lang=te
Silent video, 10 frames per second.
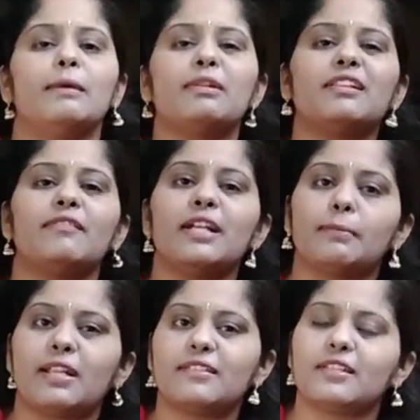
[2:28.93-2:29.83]
డబల్ సెవెన్
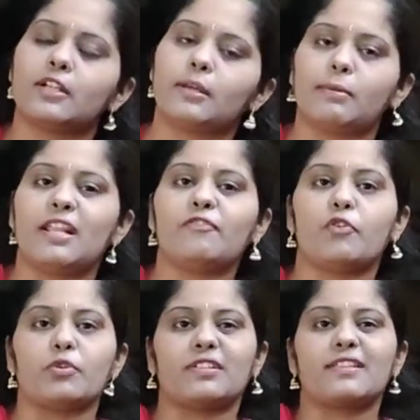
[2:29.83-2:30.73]
డబల్ నైన్ జీరో డబల్
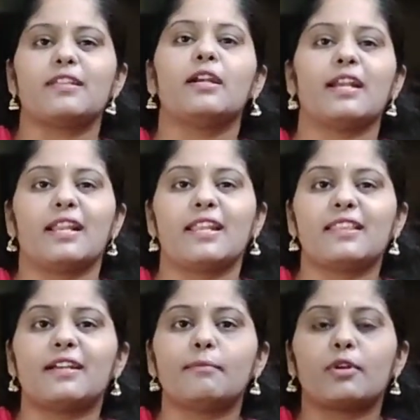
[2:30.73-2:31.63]
నైన్ ఫోర్ సిక్స్ జీరో అండ్
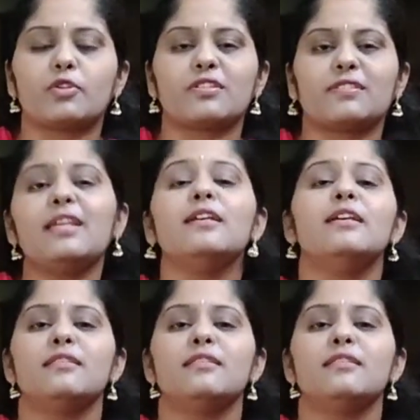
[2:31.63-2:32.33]
అనదర్ నెంబర్ వచ్చేసి